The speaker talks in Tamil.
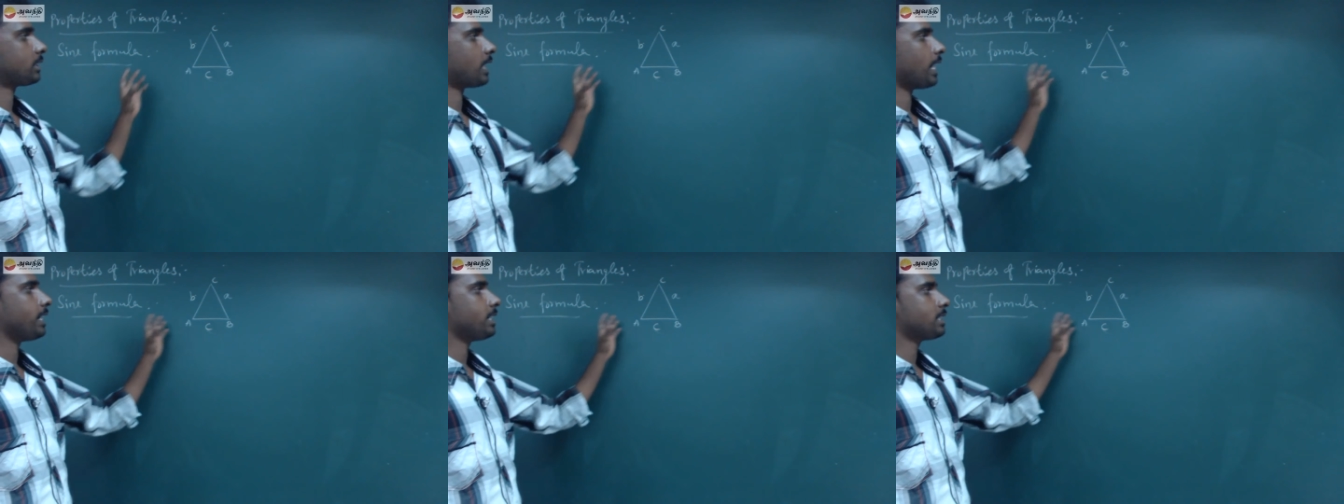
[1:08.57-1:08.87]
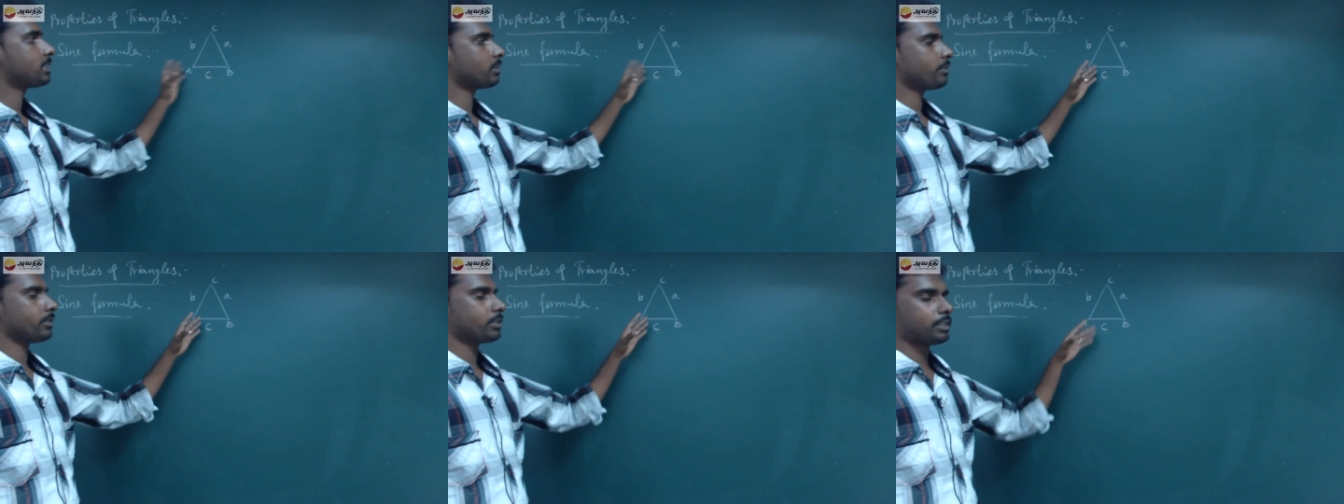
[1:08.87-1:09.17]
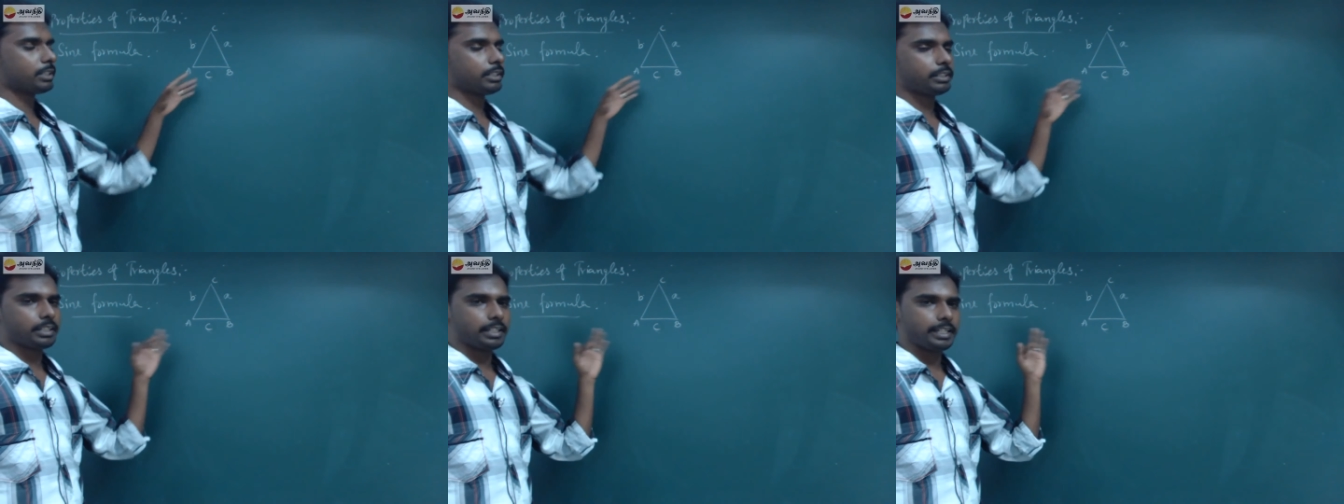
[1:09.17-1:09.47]
சைட்ஸ்
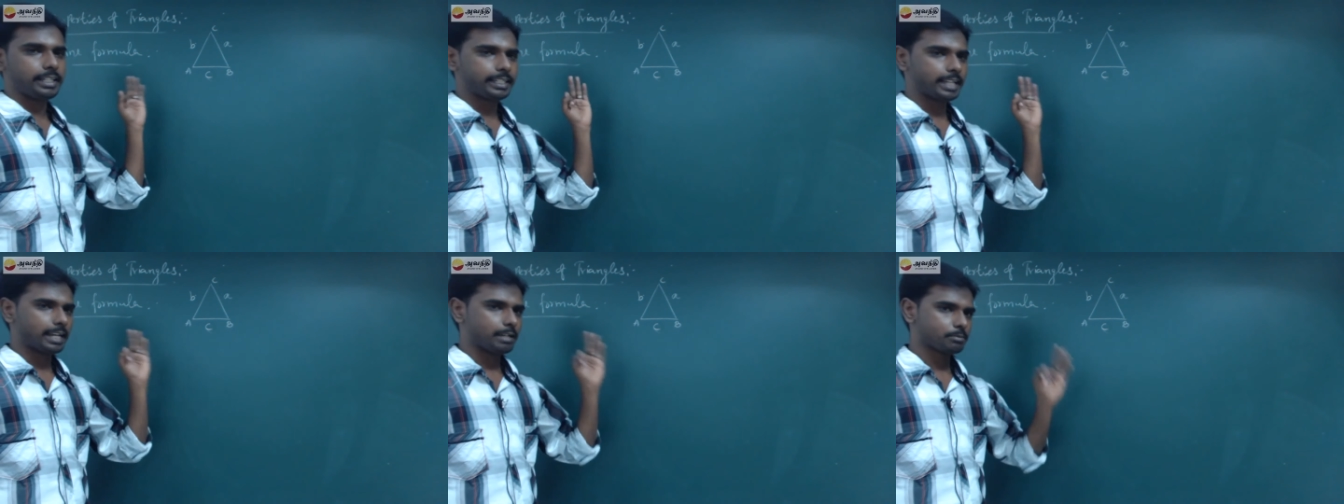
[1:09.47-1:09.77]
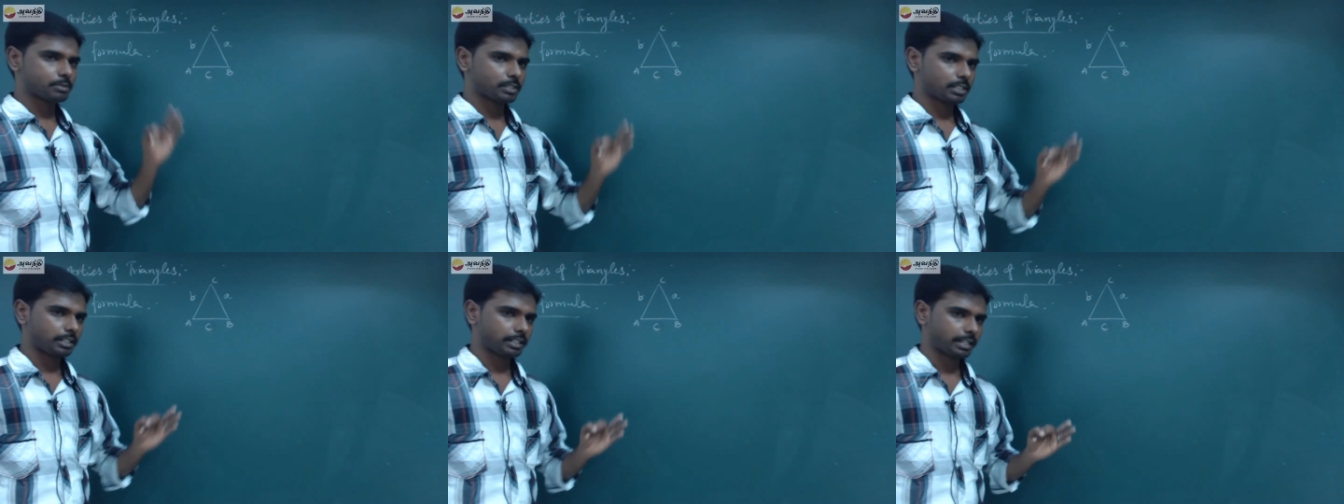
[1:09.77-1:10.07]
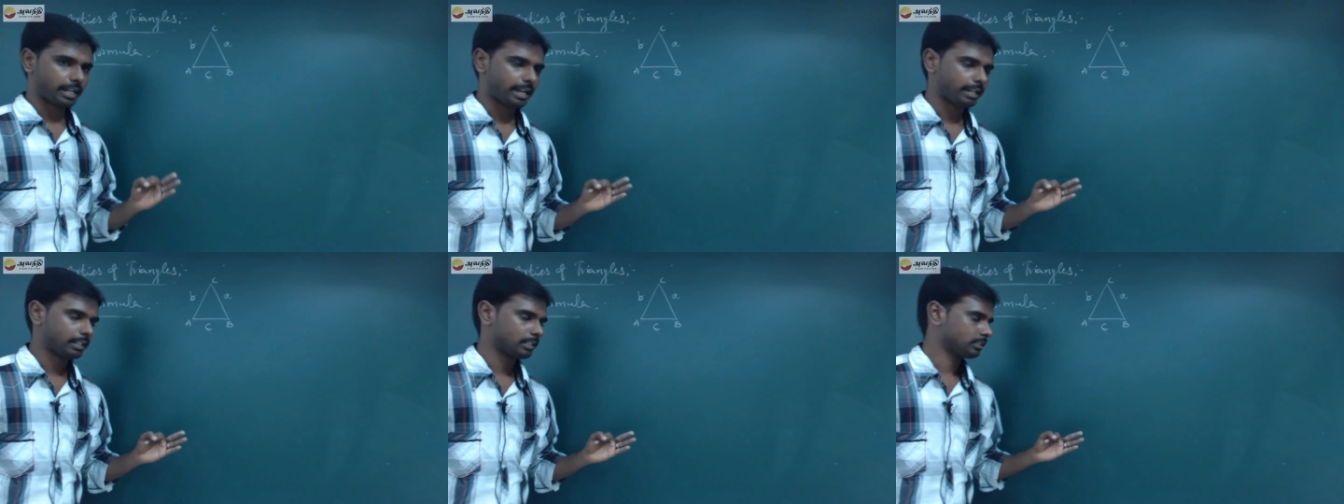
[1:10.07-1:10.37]
வச்சு த்ரீ டைப்ஸாக
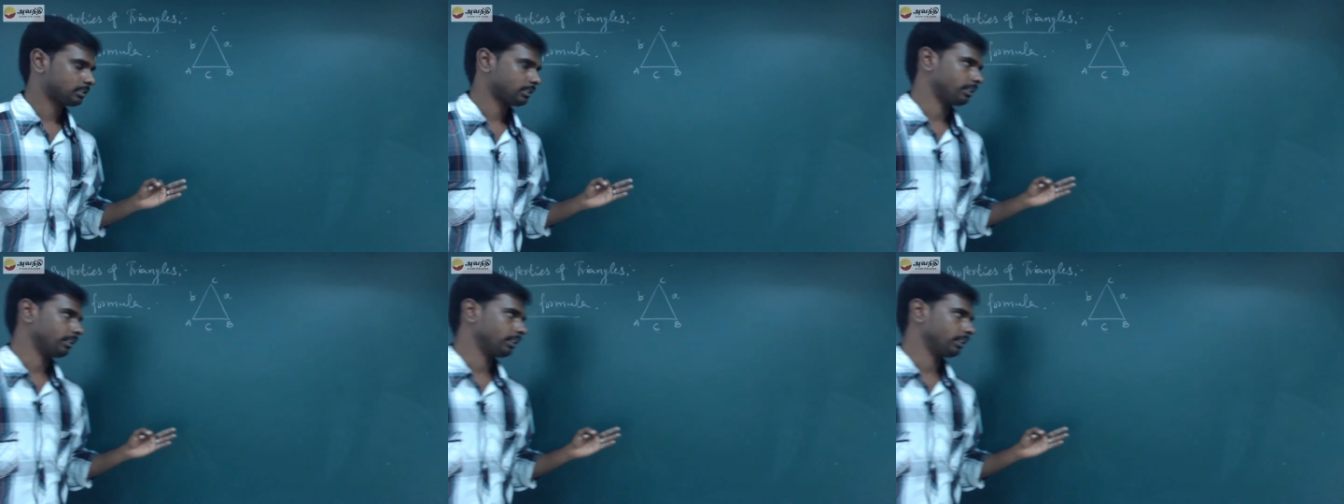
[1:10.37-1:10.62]
ட்ரையாங்கிள்ஸ்